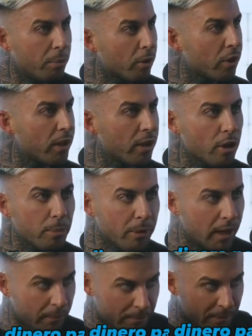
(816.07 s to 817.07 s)
un poco de
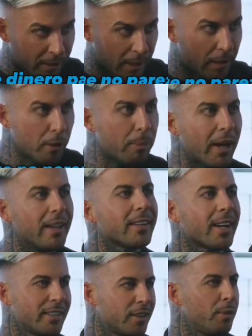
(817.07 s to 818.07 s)
dinero para que no
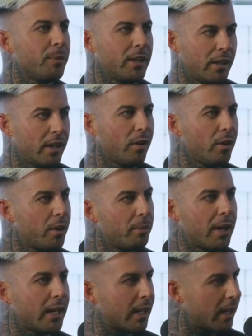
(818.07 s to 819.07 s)
parezca que sea un
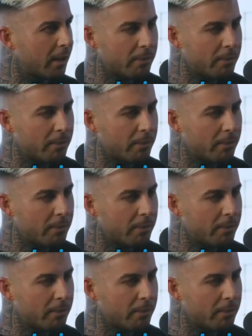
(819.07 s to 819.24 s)
mendigo, ¿vale?